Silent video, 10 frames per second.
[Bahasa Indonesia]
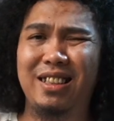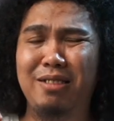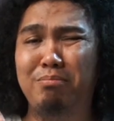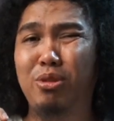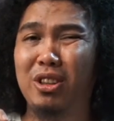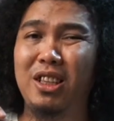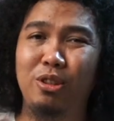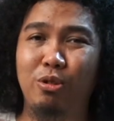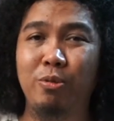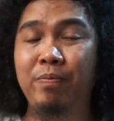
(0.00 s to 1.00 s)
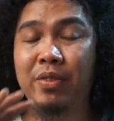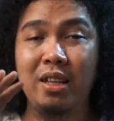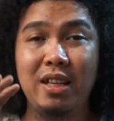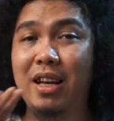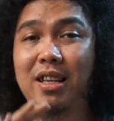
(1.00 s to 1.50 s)
lemot gitu
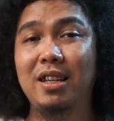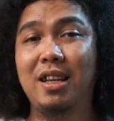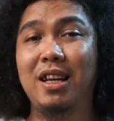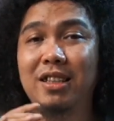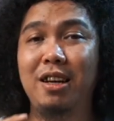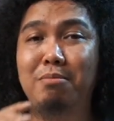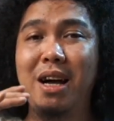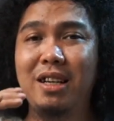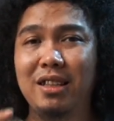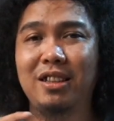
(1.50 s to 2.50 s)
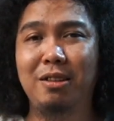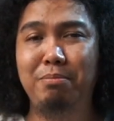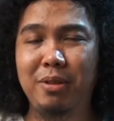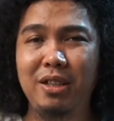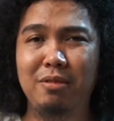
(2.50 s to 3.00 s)
nggak yang kerasa banget
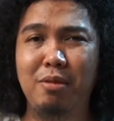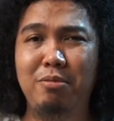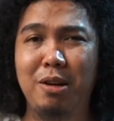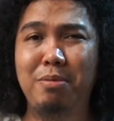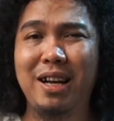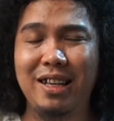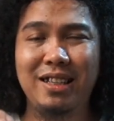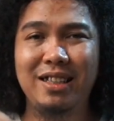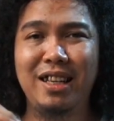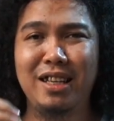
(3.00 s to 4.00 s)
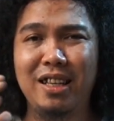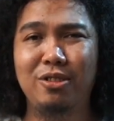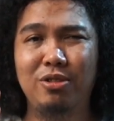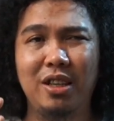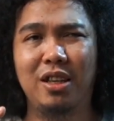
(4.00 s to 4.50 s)
tapi beberapa kali
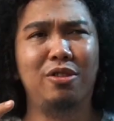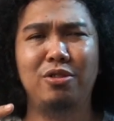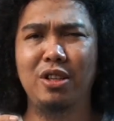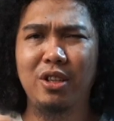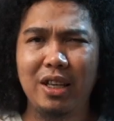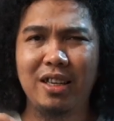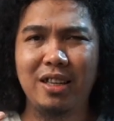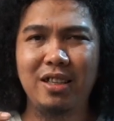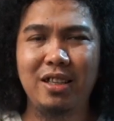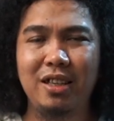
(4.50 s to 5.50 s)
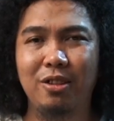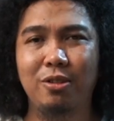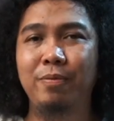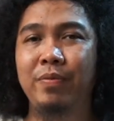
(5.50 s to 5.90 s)
kejadian tuh saya kayak oh ini kayak gini sih gitu